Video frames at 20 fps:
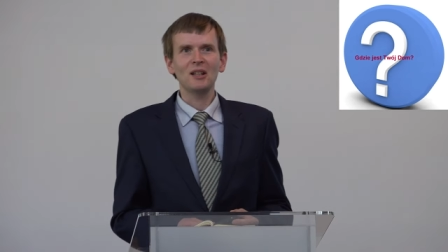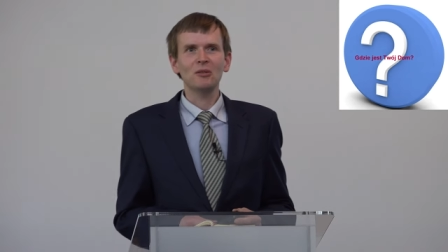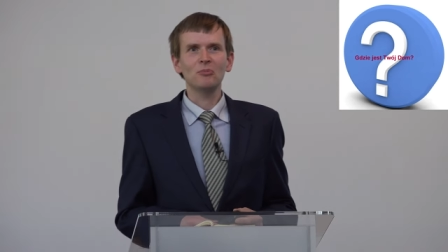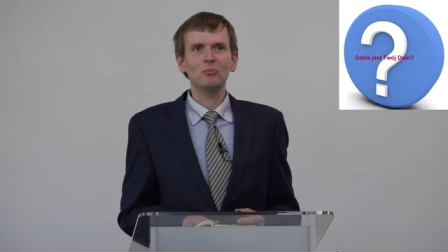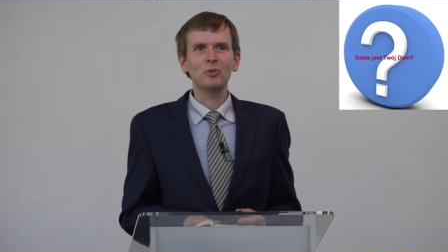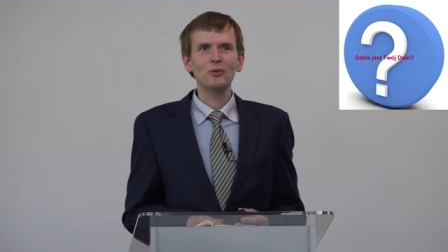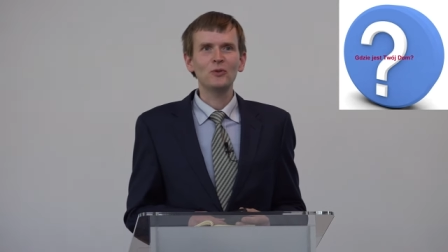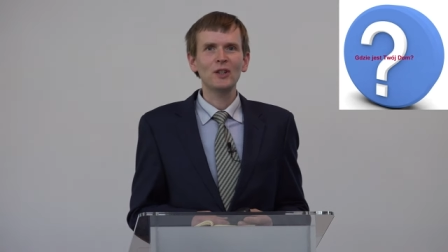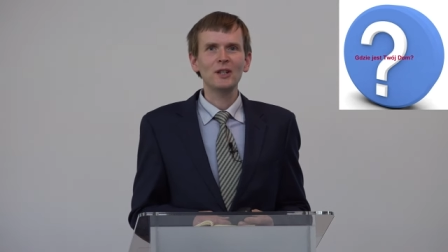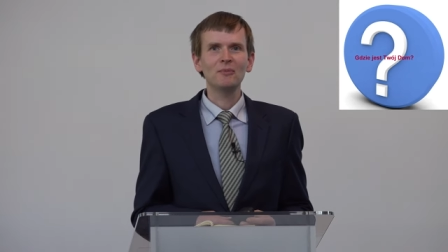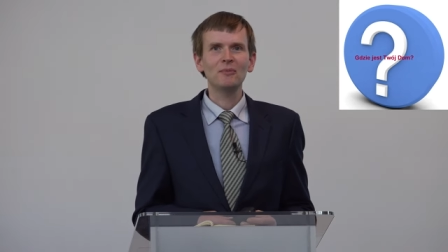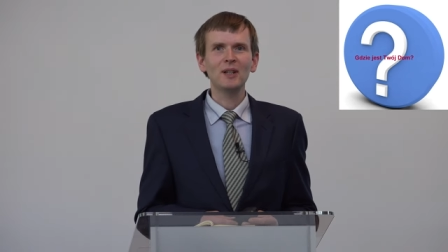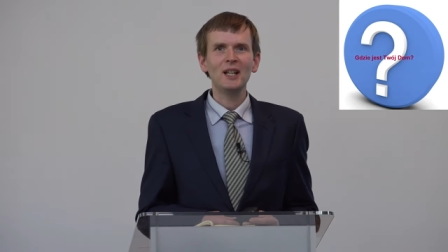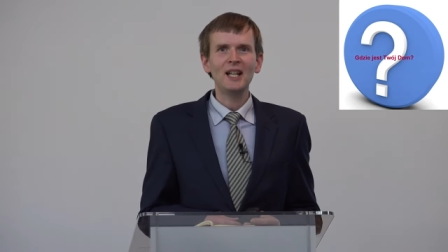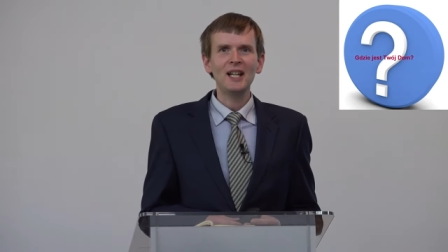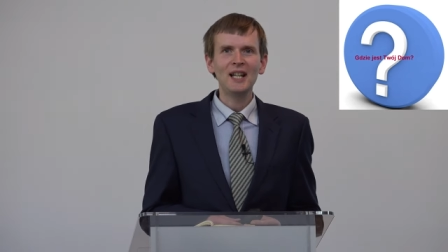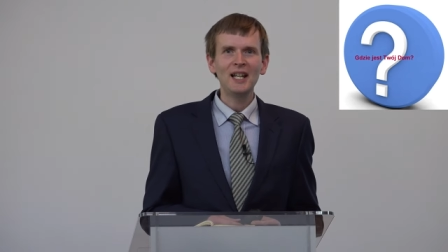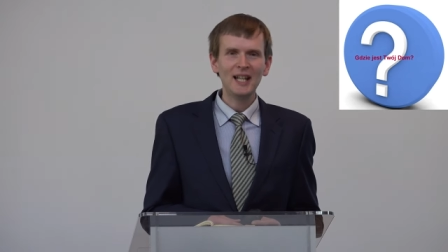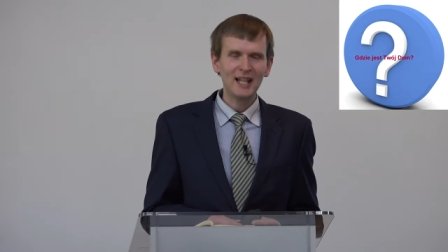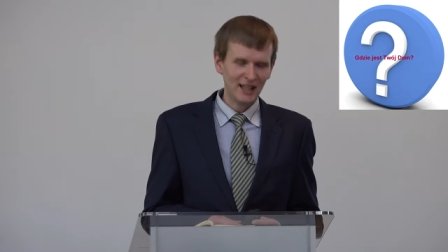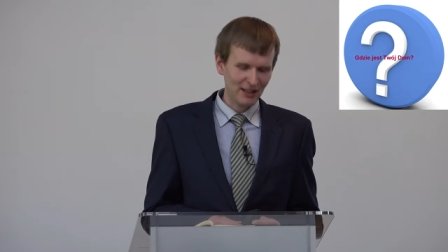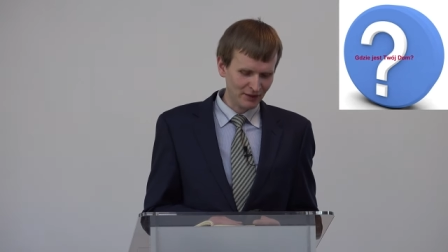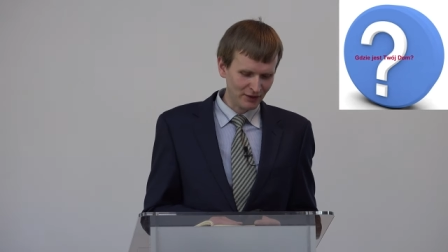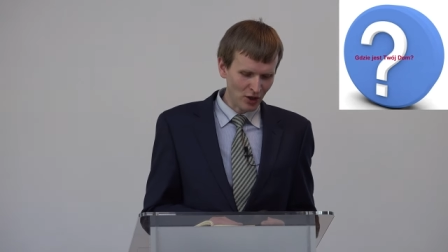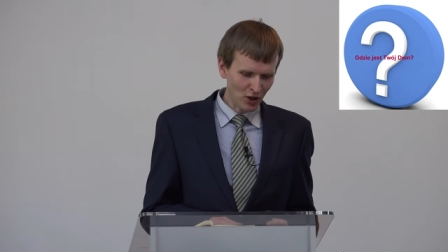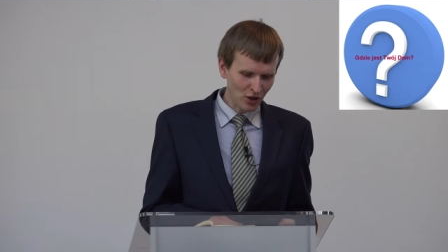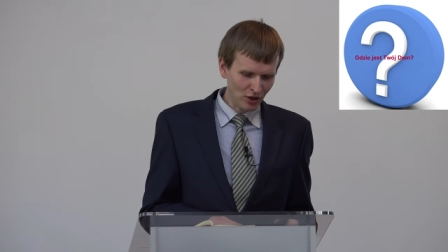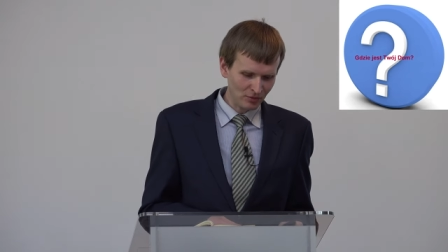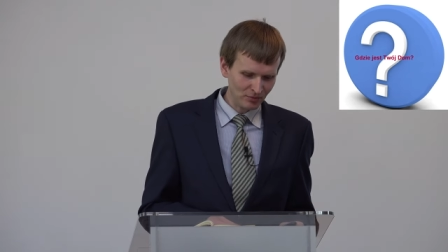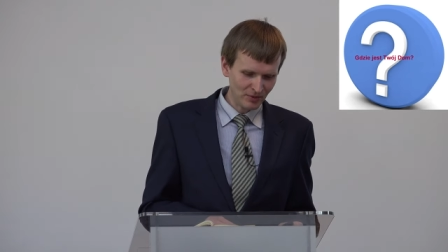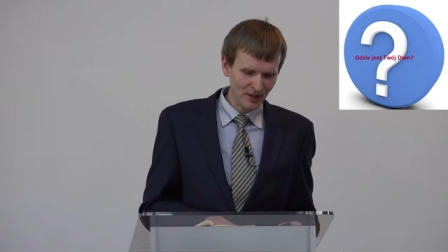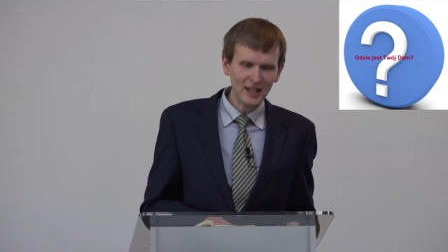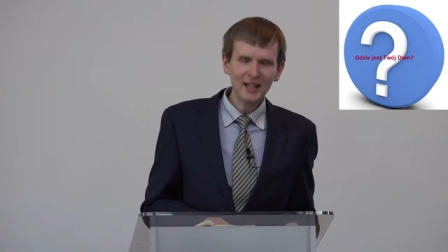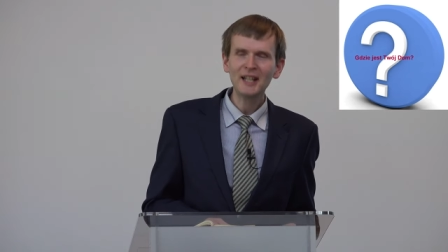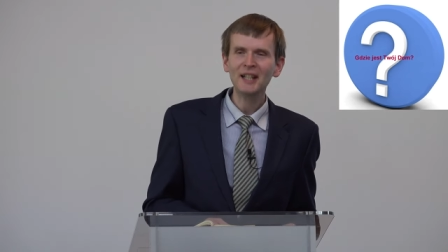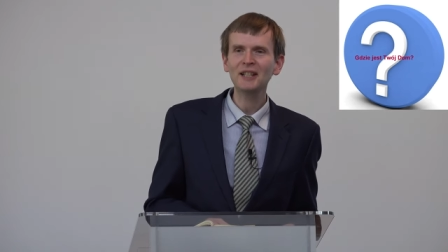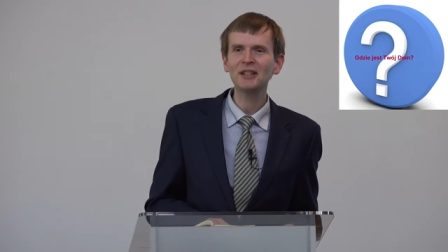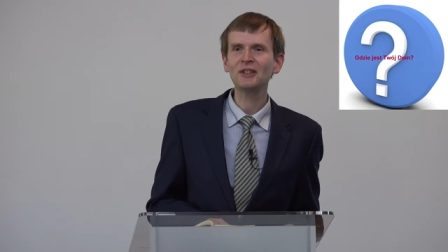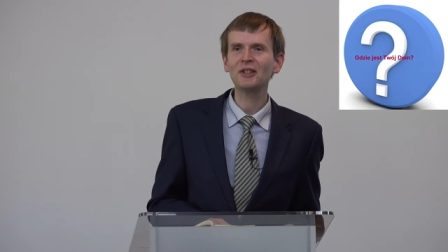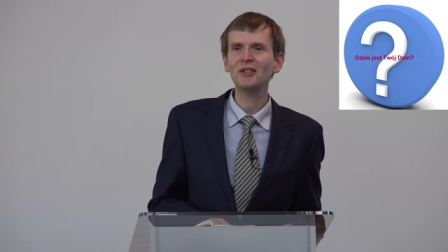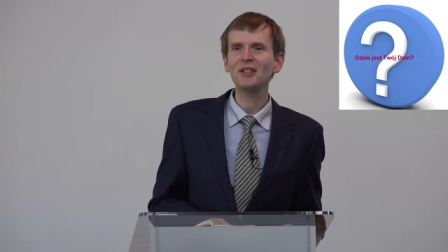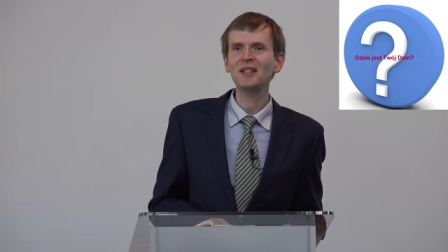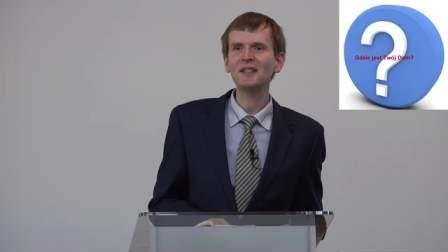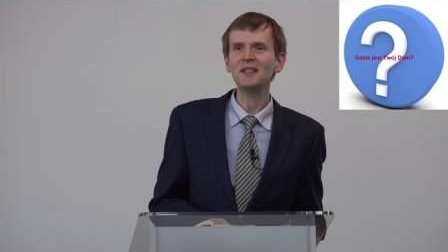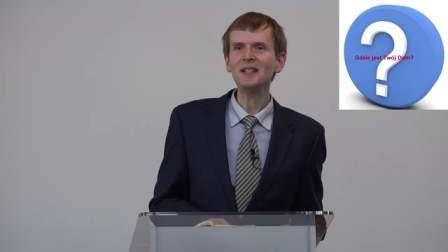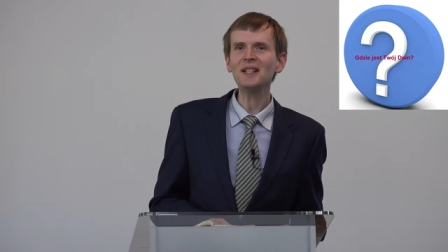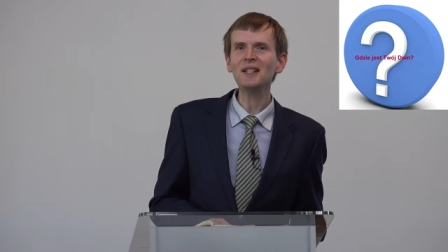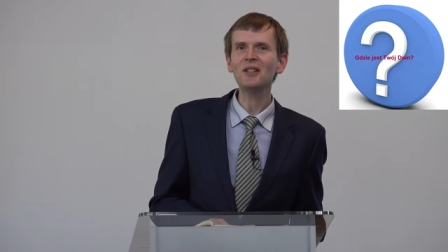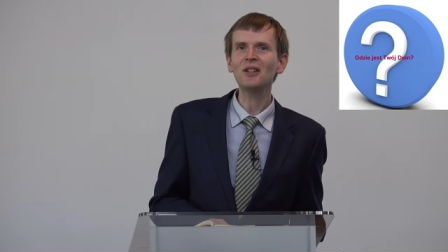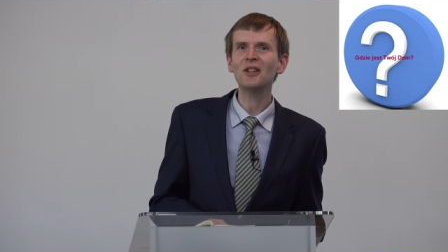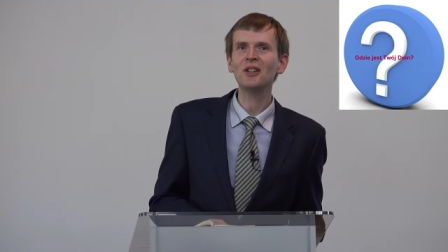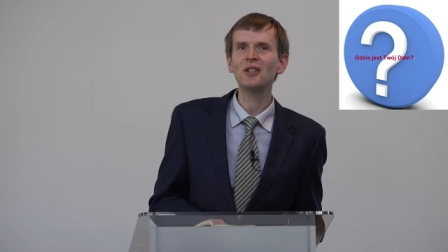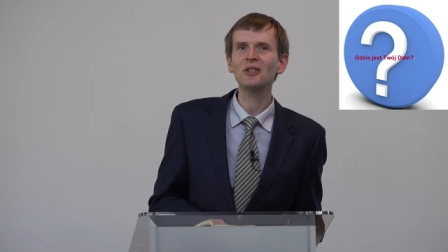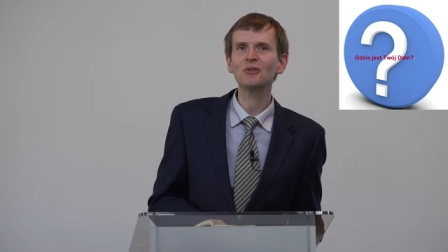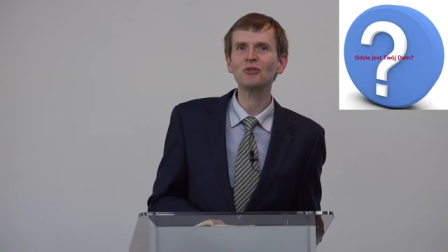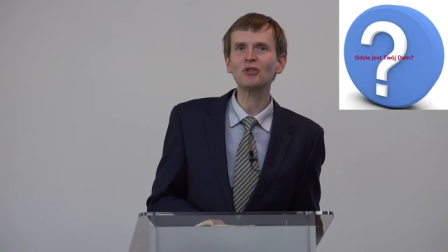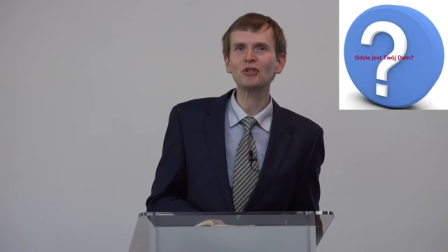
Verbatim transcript: Bowiem dom to nie tylko